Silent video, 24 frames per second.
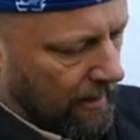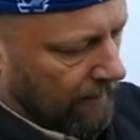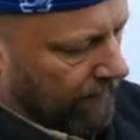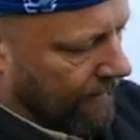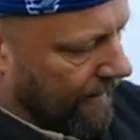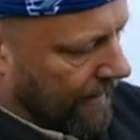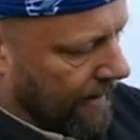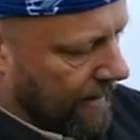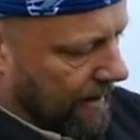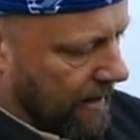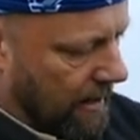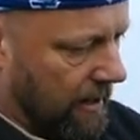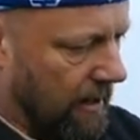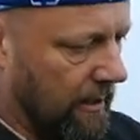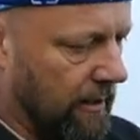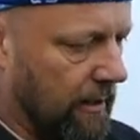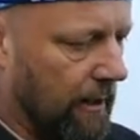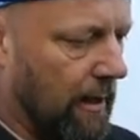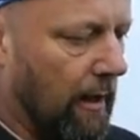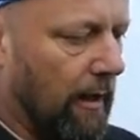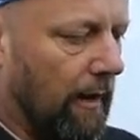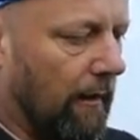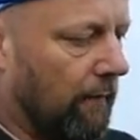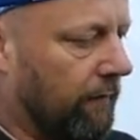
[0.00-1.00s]
Weil
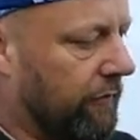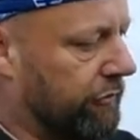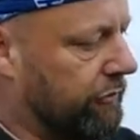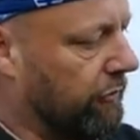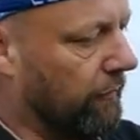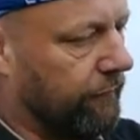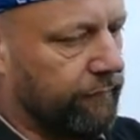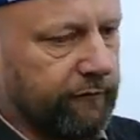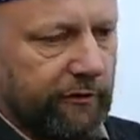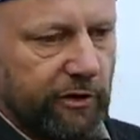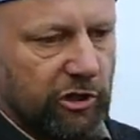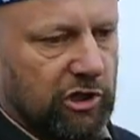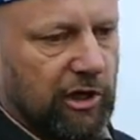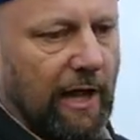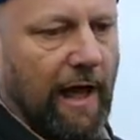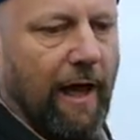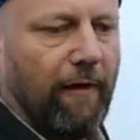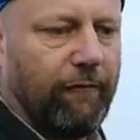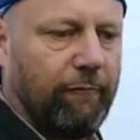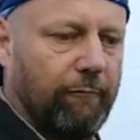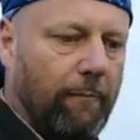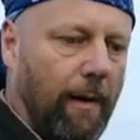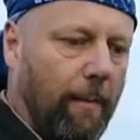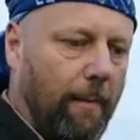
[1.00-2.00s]
wir dürfen nicht
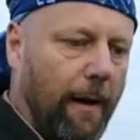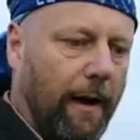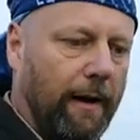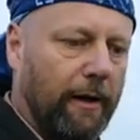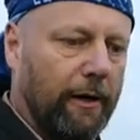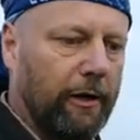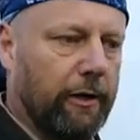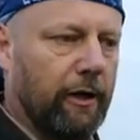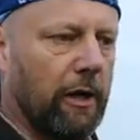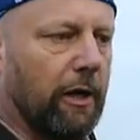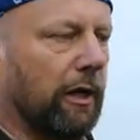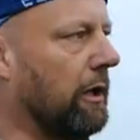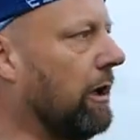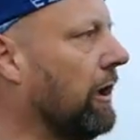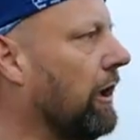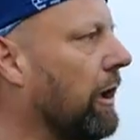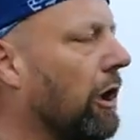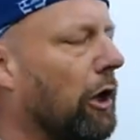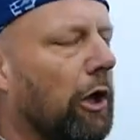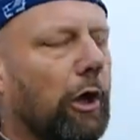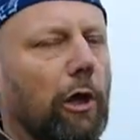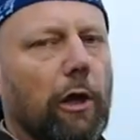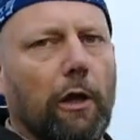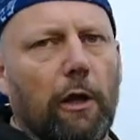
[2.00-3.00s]
schlafen beim Angeln.
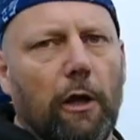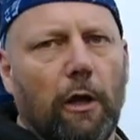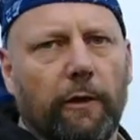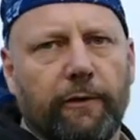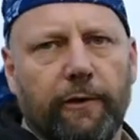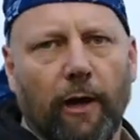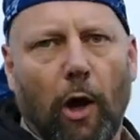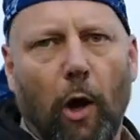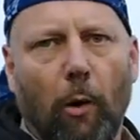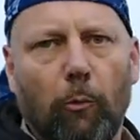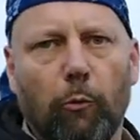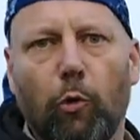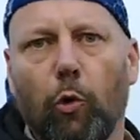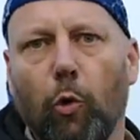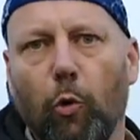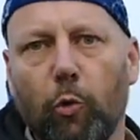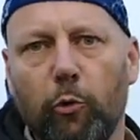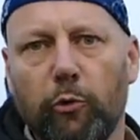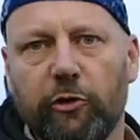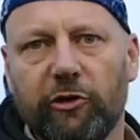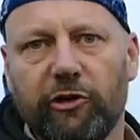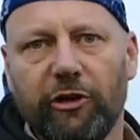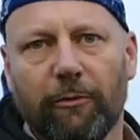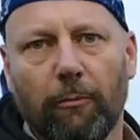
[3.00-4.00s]
Darum
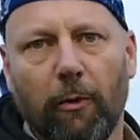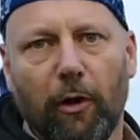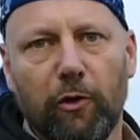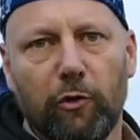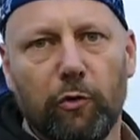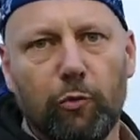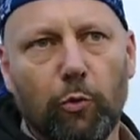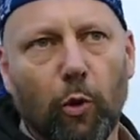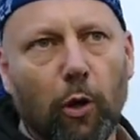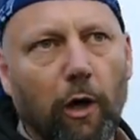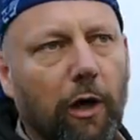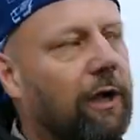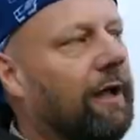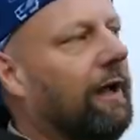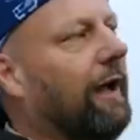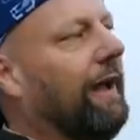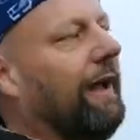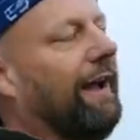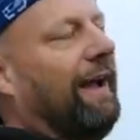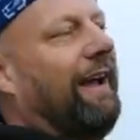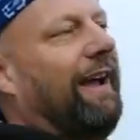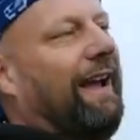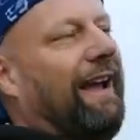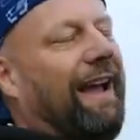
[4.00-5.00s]
ruhe ich immer nur.
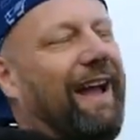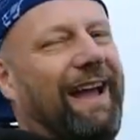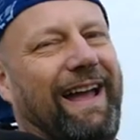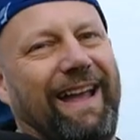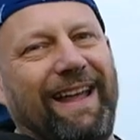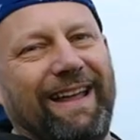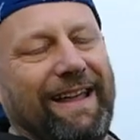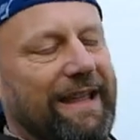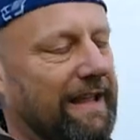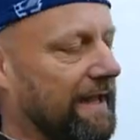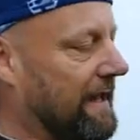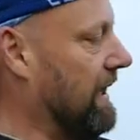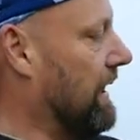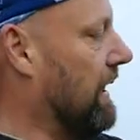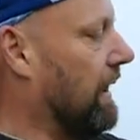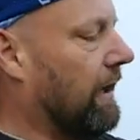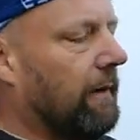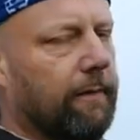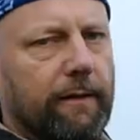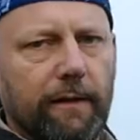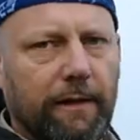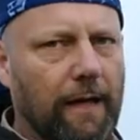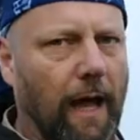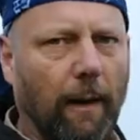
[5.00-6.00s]

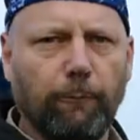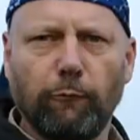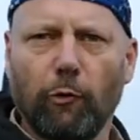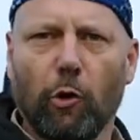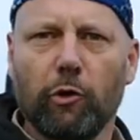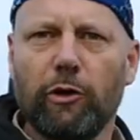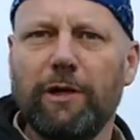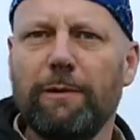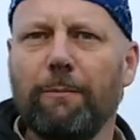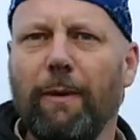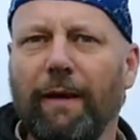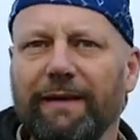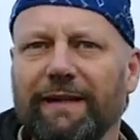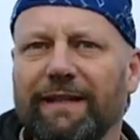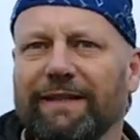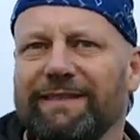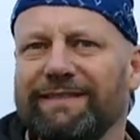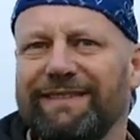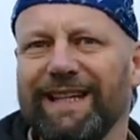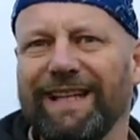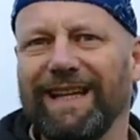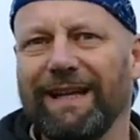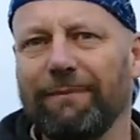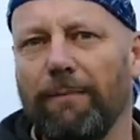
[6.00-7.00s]
Ihr habt noch niemanden
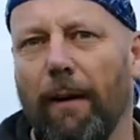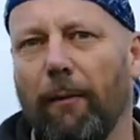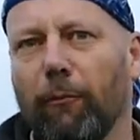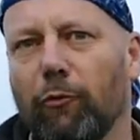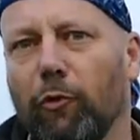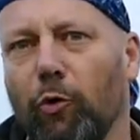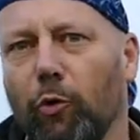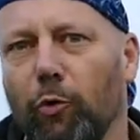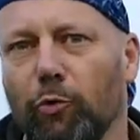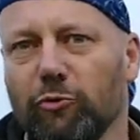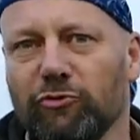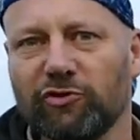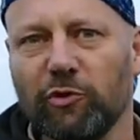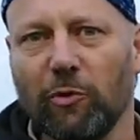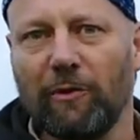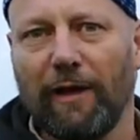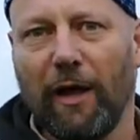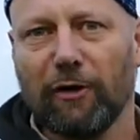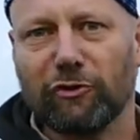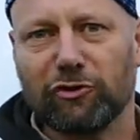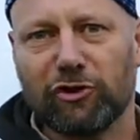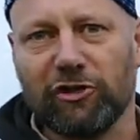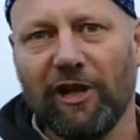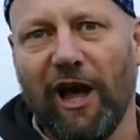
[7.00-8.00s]
gesehen, der beim Ruhen so
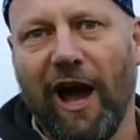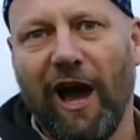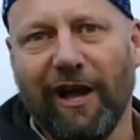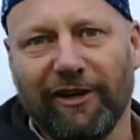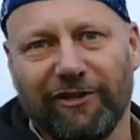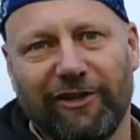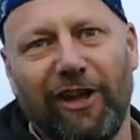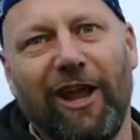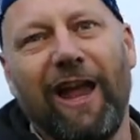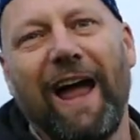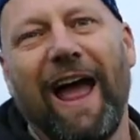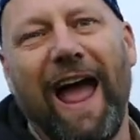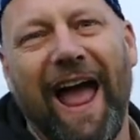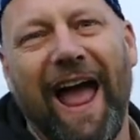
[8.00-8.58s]
laut schnarcht.